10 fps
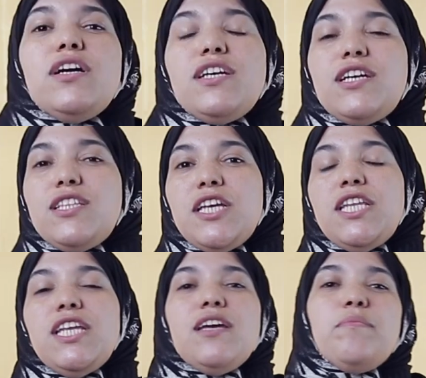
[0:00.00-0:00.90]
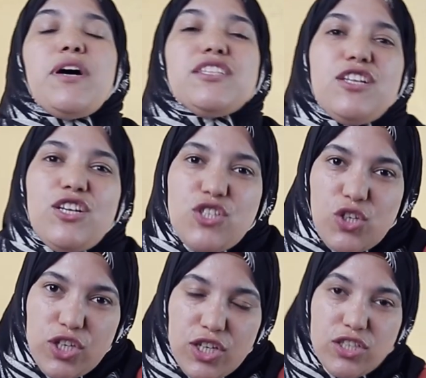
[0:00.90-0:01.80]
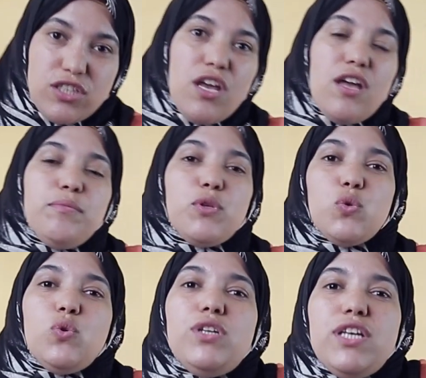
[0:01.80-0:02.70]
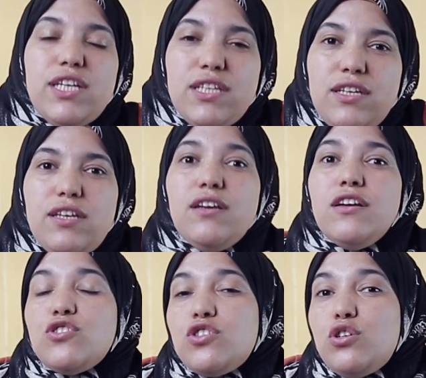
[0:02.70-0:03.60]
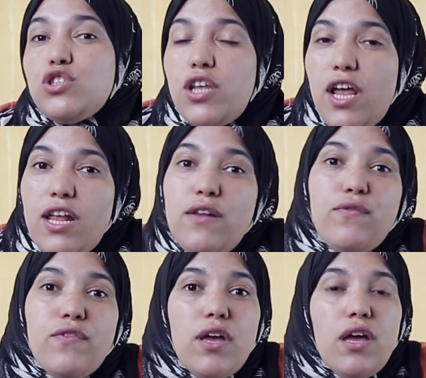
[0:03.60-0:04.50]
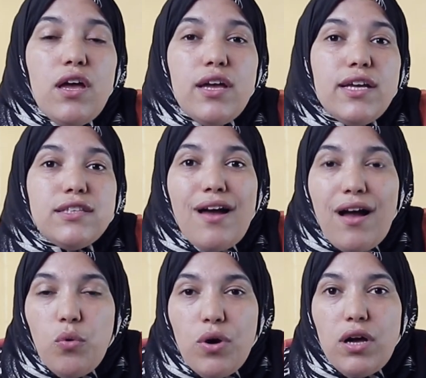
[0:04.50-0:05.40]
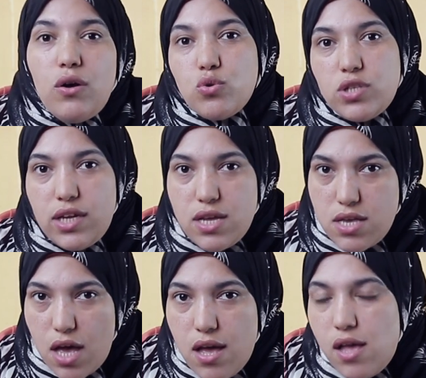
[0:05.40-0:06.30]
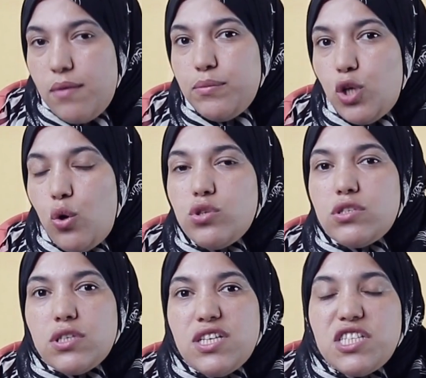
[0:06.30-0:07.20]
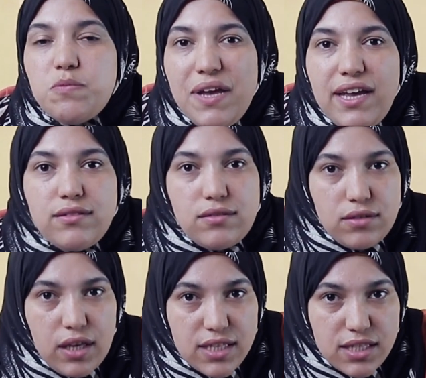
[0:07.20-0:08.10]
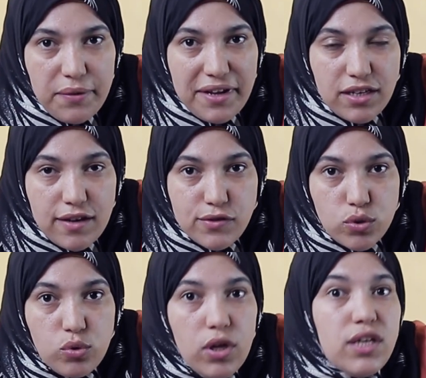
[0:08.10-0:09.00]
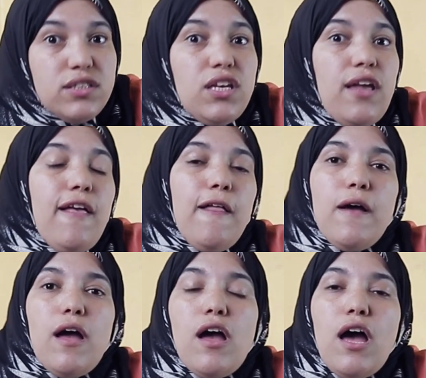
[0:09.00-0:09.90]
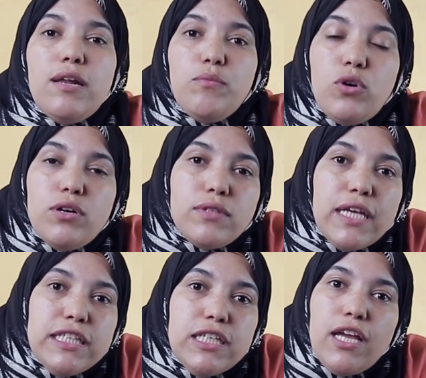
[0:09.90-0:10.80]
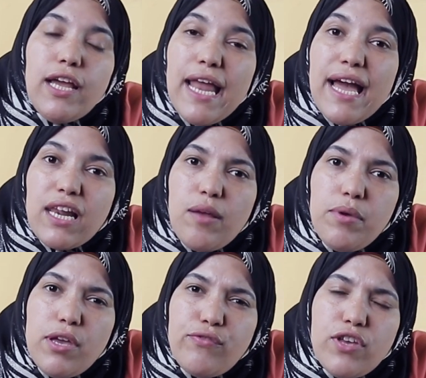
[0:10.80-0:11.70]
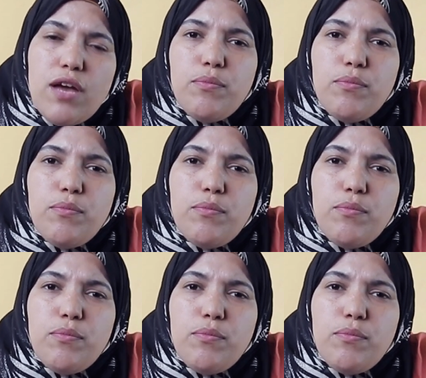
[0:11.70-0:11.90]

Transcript: نجد ان بعض الاحصائيات بتقول ان 16000 آه، دعوه اسريه بتخص اثبات الزواج نفسه دي الم... يعني الاغلبيه فيها